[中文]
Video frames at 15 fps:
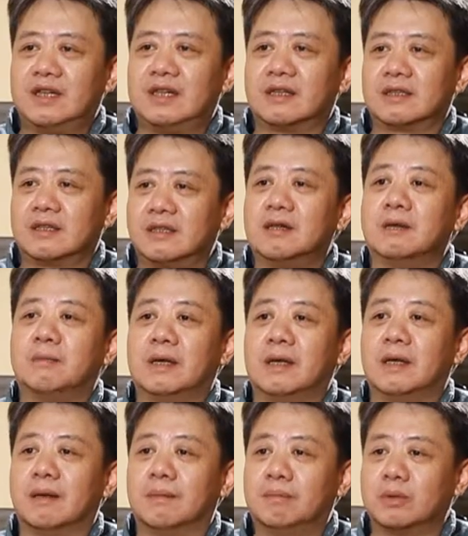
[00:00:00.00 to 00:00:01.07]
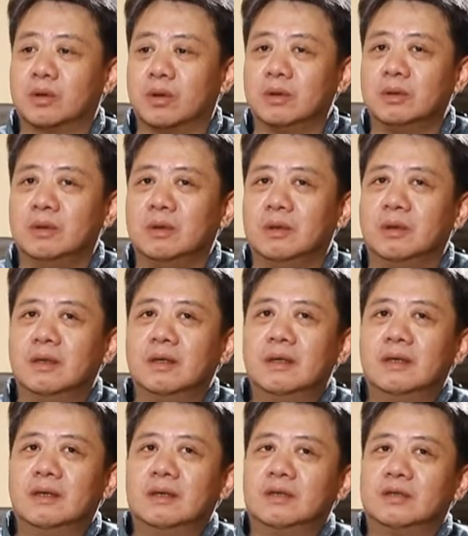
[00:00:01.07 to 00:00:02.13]
常特别的，不同于
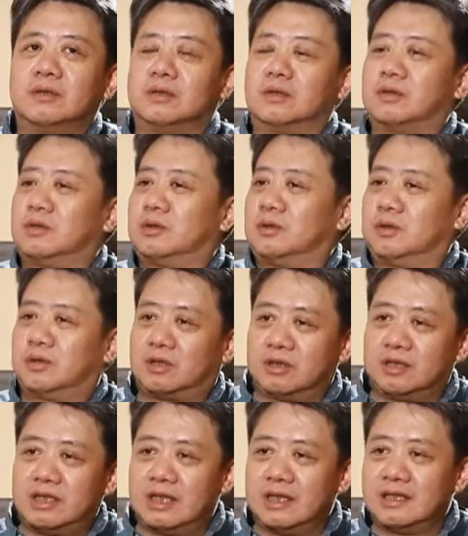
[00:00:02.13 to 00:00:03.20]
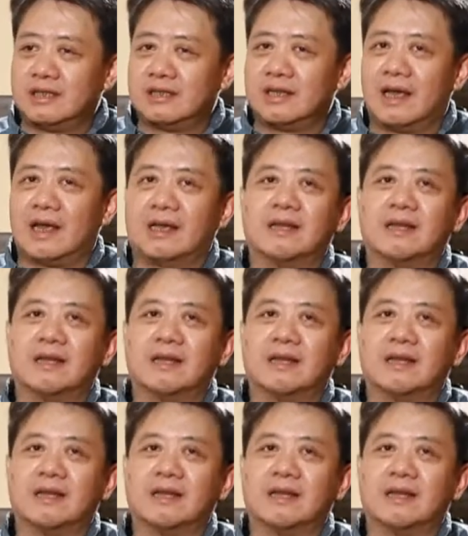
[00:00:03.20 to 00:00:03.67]
世界现在，